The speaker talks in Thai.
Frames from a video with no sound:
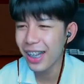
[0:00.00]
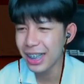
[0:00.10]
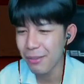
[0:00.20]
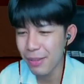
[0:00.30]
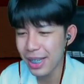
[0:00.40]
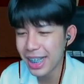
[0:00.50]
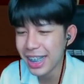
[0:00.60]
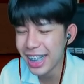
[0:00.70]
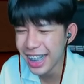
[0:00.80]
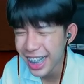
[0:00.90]
กลับไป
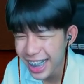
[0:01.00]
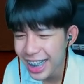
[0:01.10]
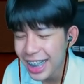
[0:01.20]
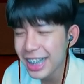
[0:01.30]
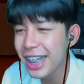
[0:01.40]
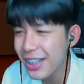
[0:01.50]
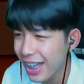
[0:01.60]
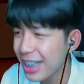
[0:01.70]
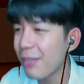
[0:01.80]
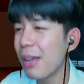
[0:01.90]
นึกย้อ
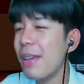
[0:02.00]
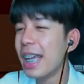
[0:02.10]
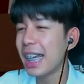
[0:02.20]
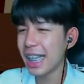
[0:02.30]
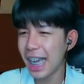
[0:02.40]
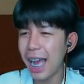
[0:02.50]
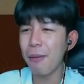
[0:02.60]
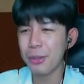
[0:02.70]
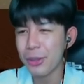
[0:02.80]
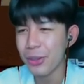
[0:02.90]
นกลับไปก็ยัง
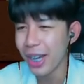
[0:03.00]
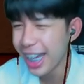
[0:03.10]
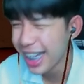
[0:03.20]
ขำอยู่อ่ะ